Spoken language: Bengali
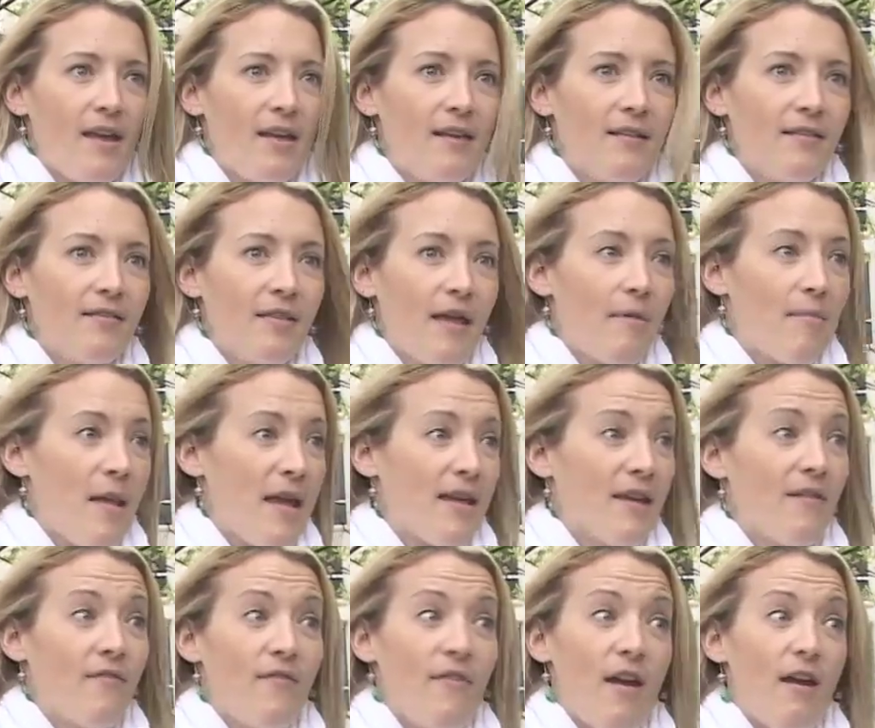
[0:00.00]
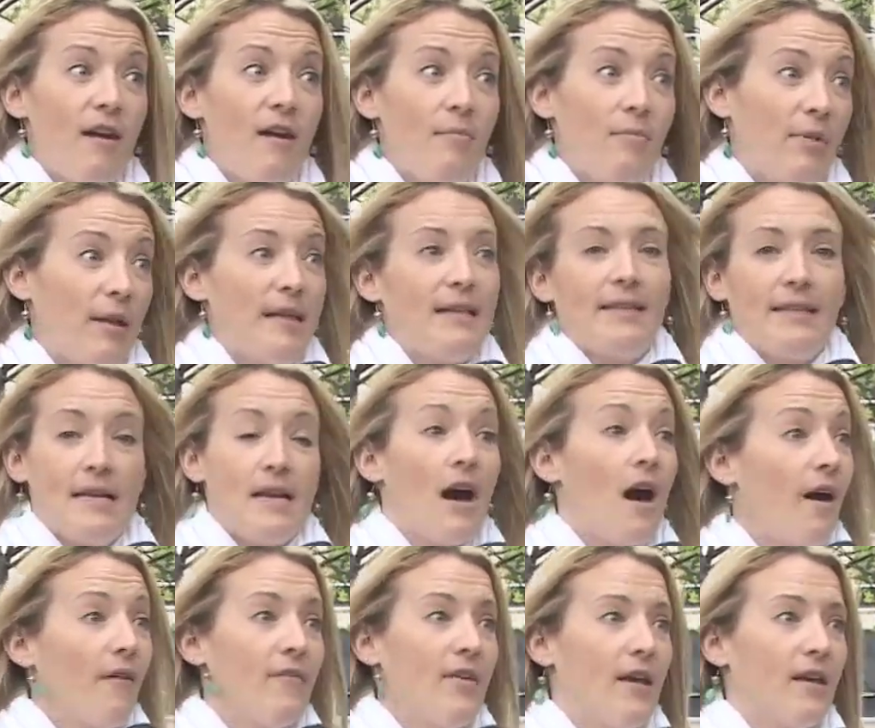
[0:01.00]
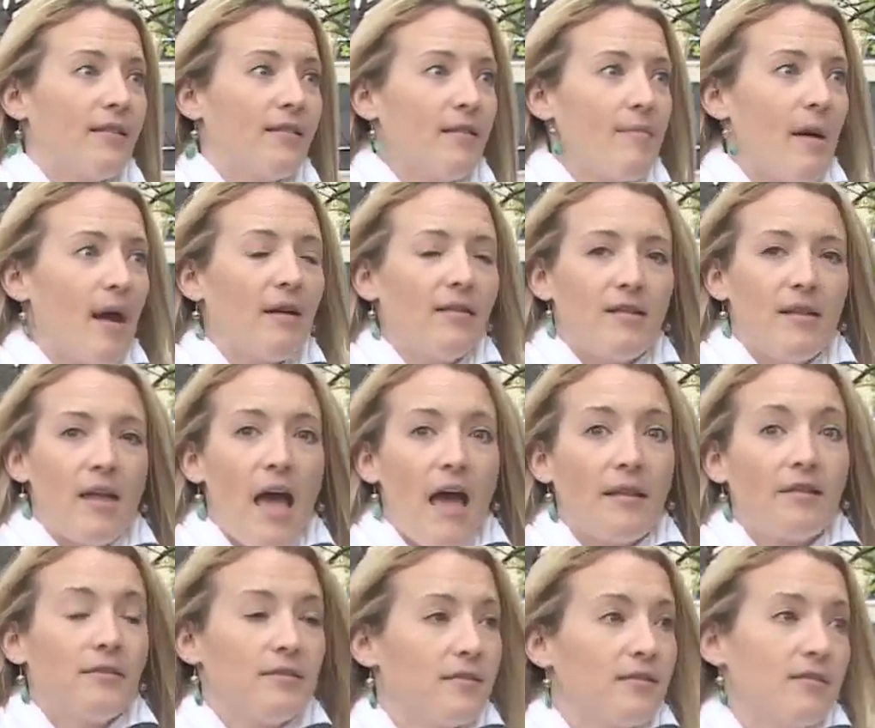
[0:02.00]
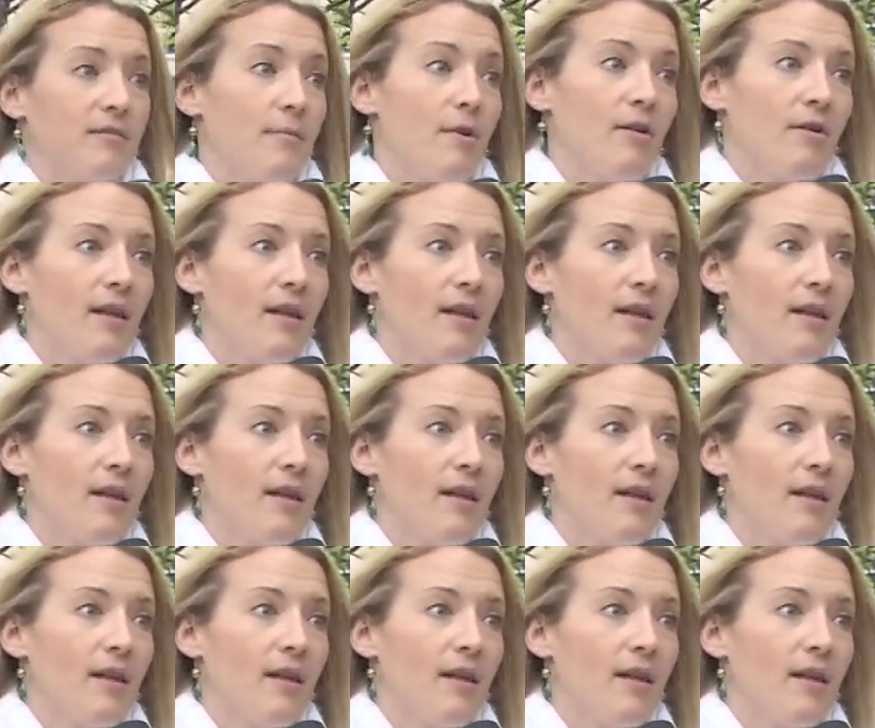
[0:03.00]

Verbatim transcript: they they make it very blatantly obvious about the hazards of